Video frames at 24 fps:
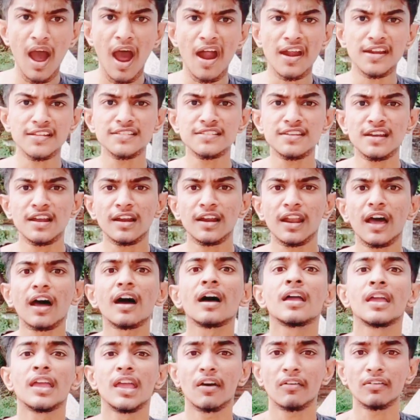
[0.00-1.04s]
அடிச்சிட்டானுங்களா
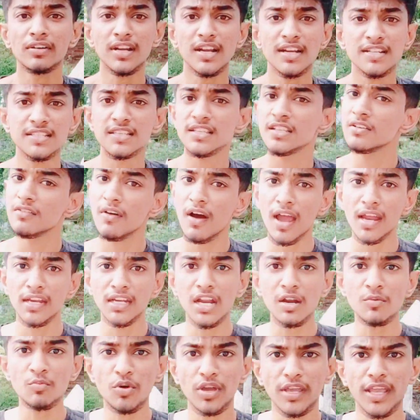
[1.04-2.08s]
எவன்டா அடிச்சது வா
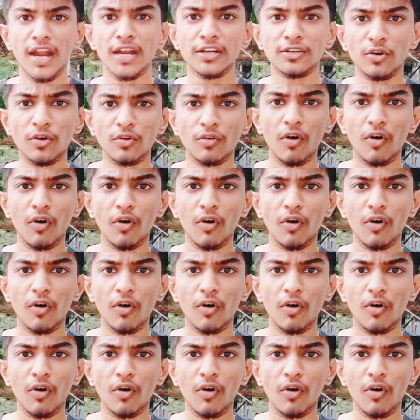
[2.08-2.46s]
என்னன்னு போய் கேட்டு